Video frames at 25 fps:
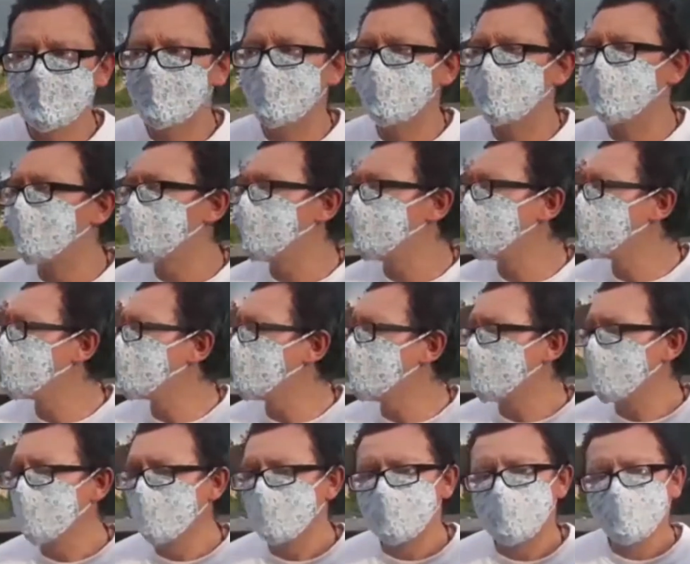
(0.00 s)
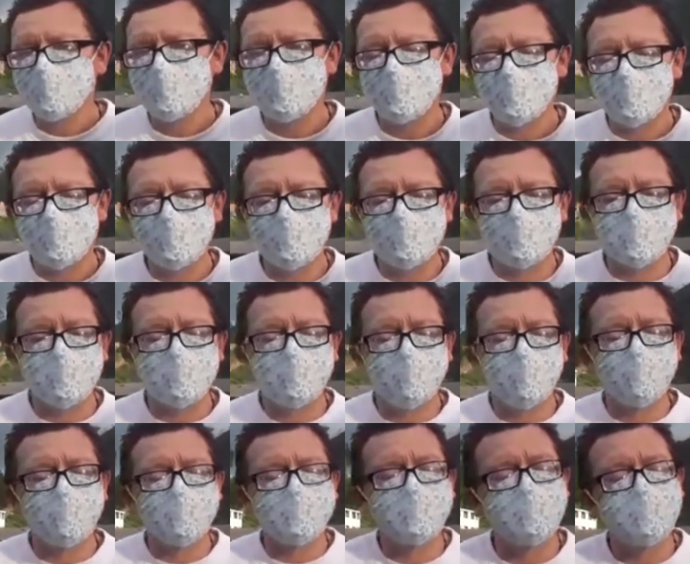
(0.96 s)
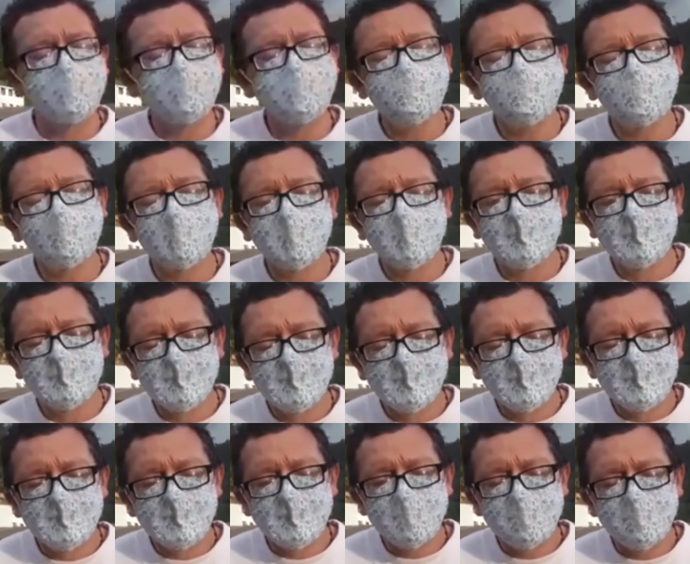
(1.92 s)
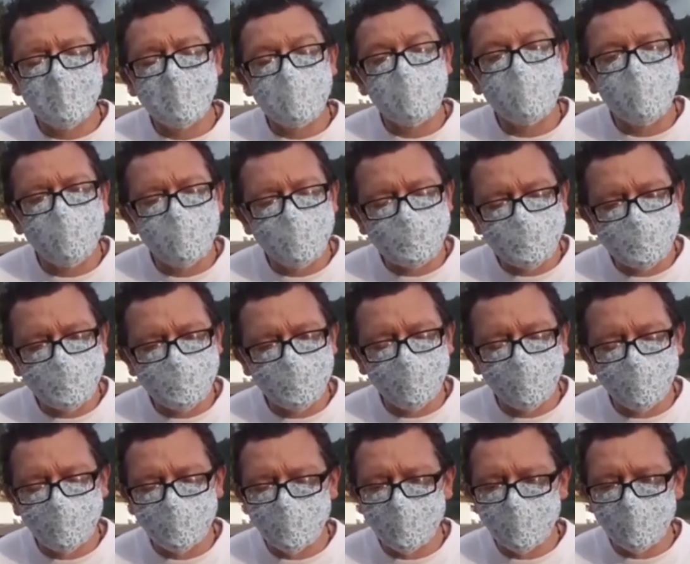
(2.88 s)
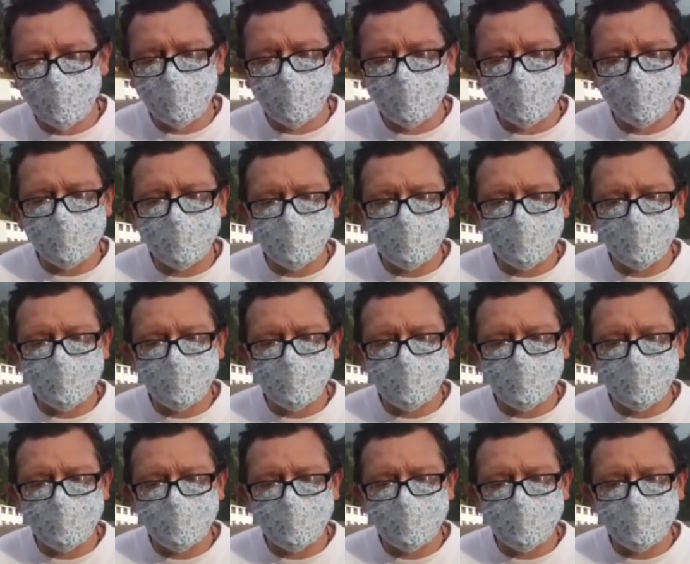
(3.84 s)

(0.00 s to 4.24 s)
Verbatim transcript: tener un reporte, de tener un reporte en cuestión de,